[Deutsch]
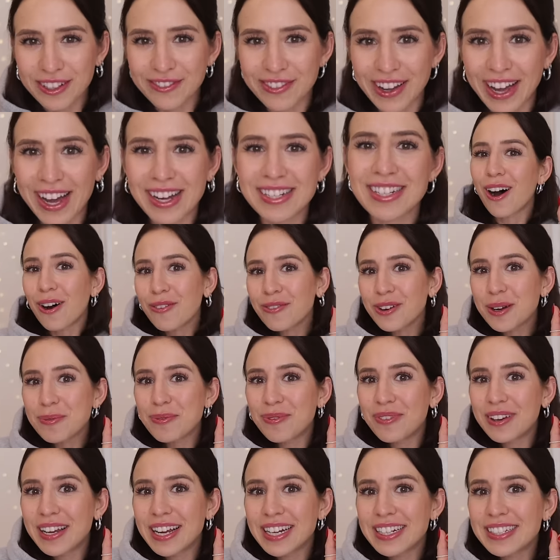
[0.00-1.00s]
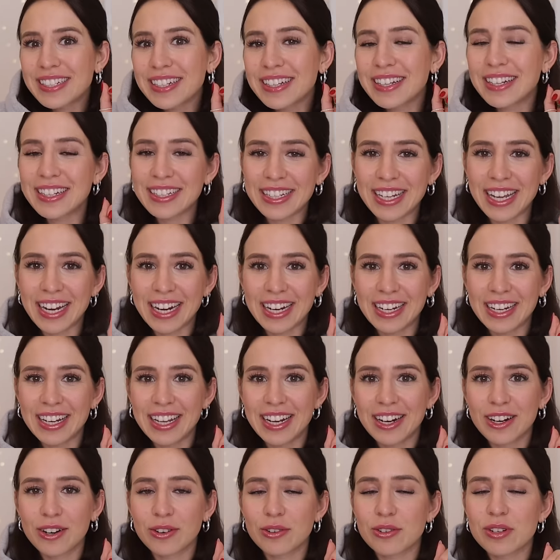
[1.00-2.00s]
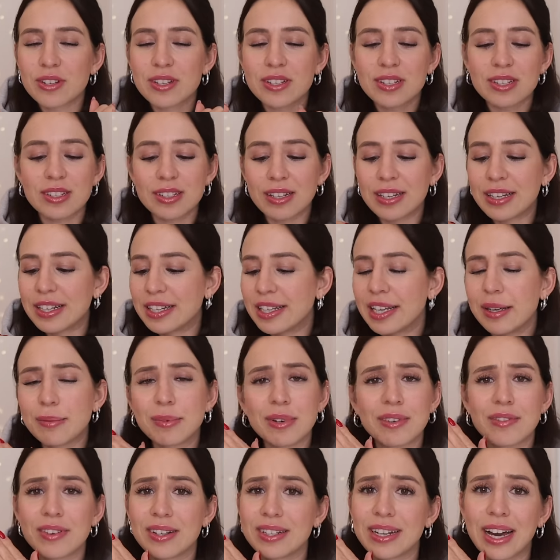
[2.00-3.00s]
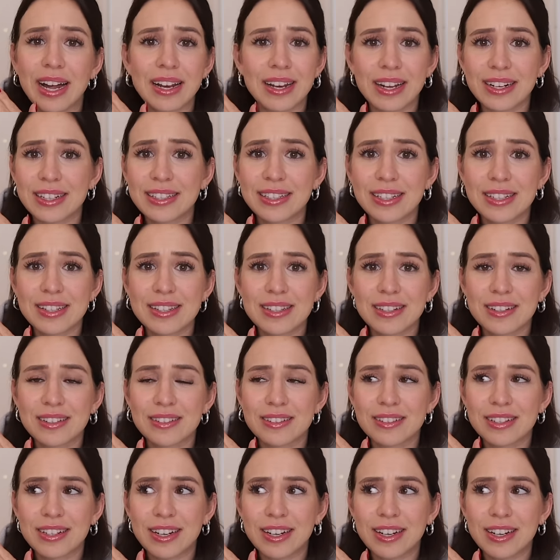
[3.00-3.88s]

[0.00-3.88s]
viel Wert auf gepflegte Nägel lege und es liebe, wenn die halt lackiert sind.